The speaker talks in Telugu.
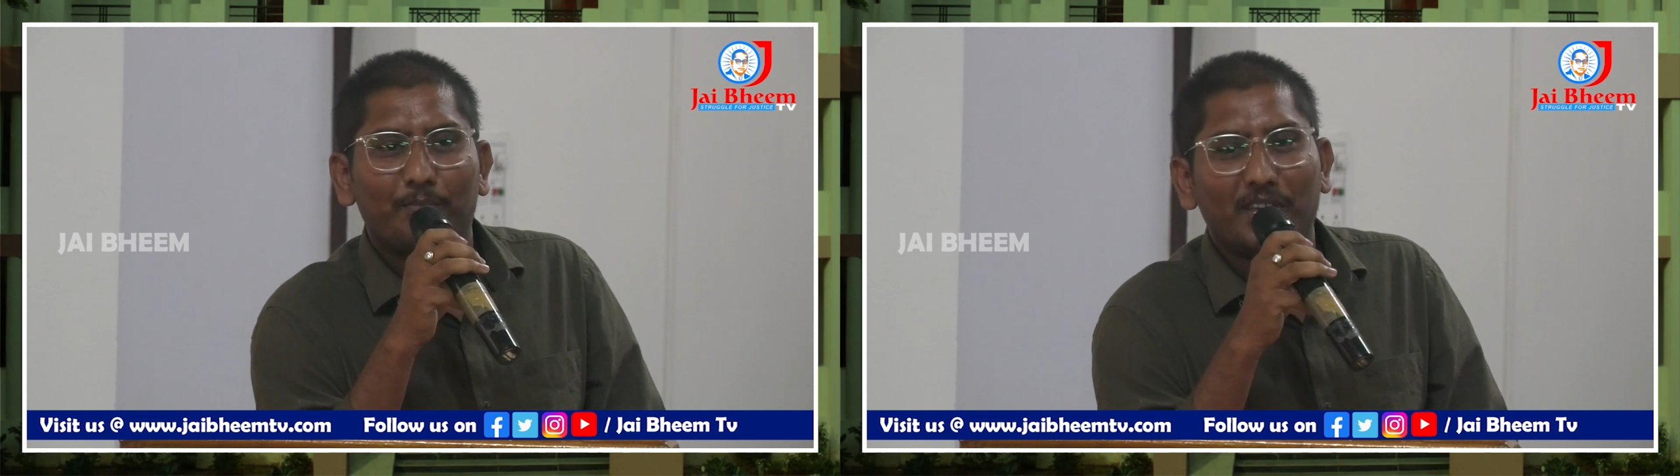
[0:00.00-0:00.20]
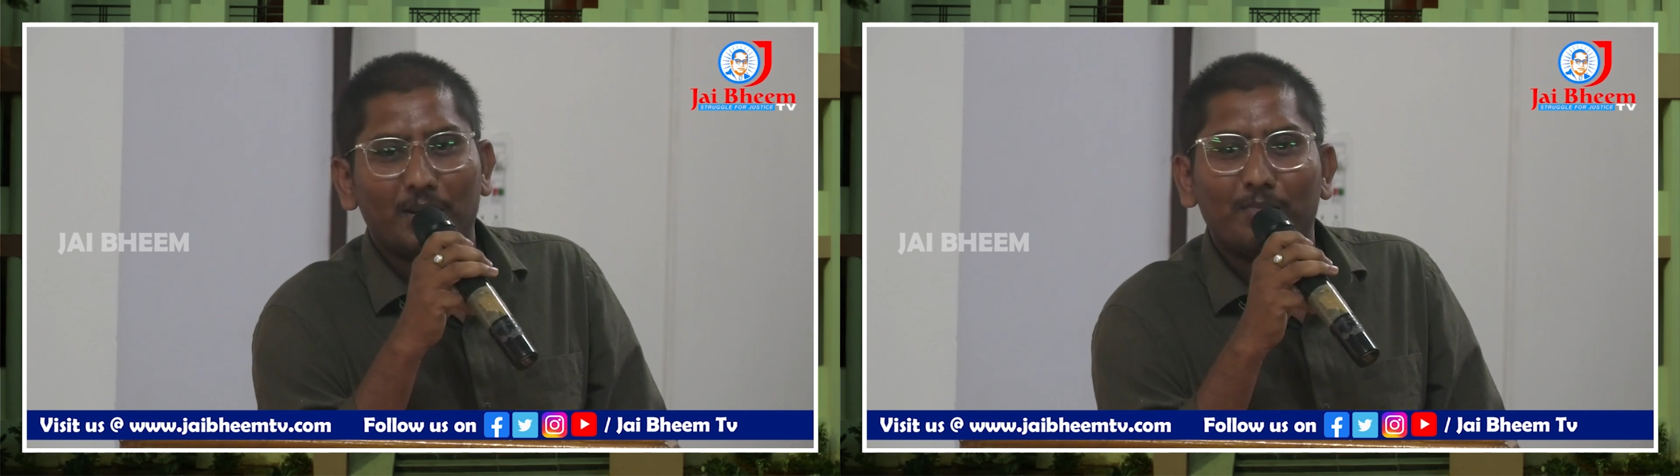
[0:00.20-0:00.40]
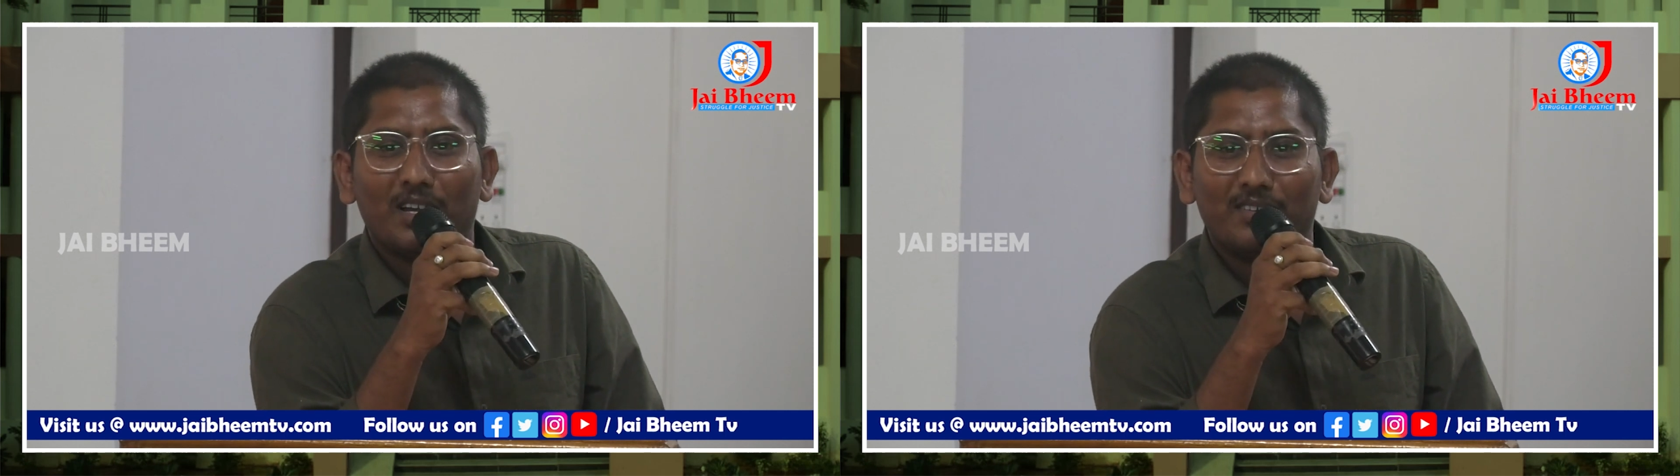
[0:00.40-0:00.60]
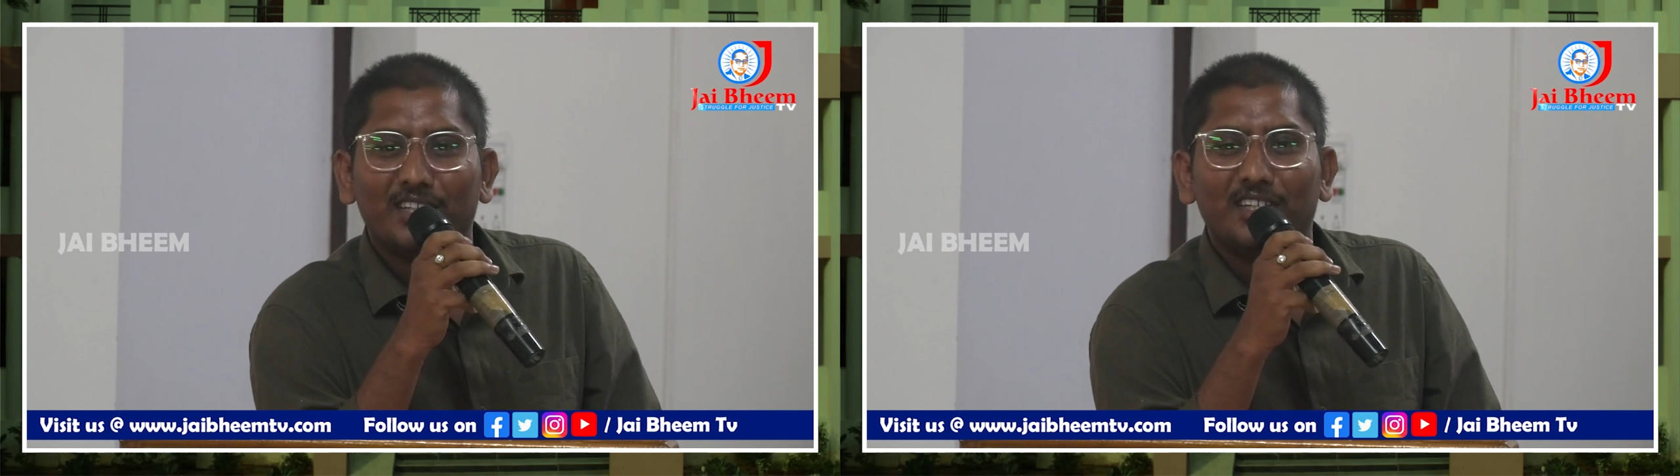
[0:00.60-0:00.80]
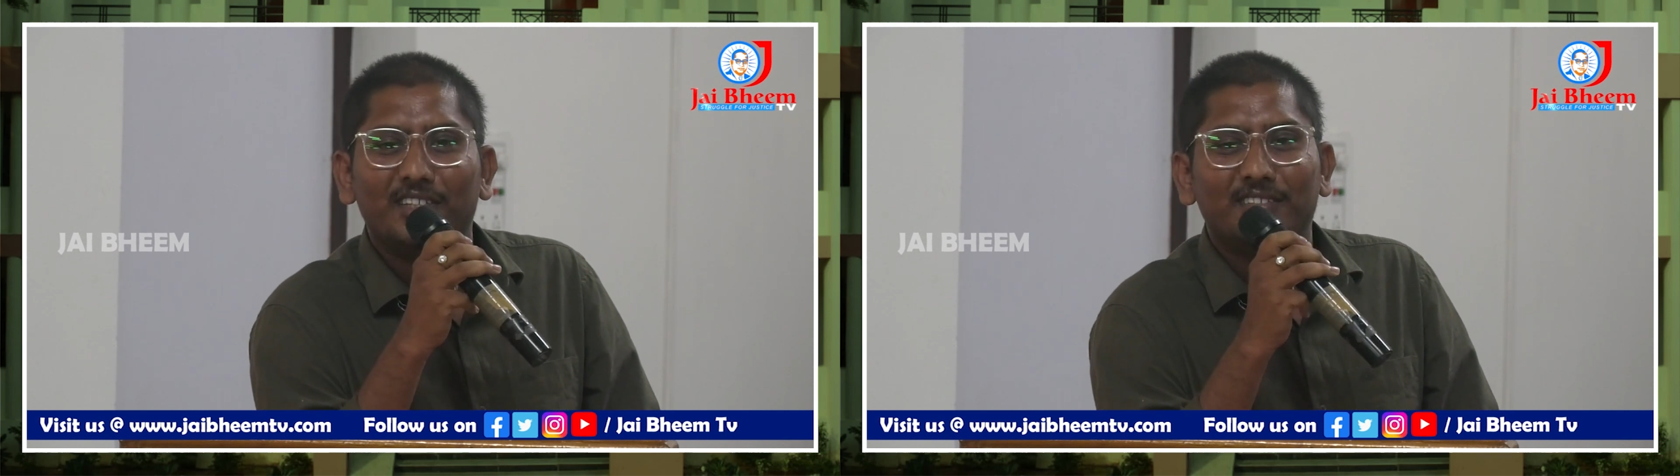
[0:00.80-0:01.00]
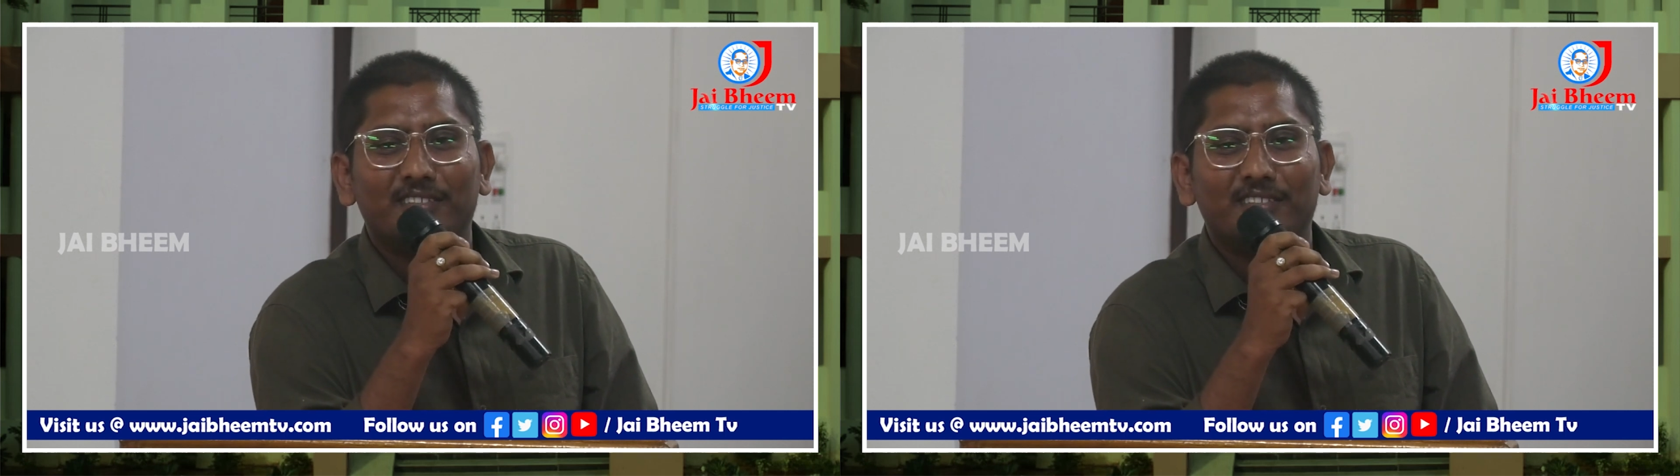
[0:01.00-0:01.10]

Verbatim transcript: పిఎన్ భగవతి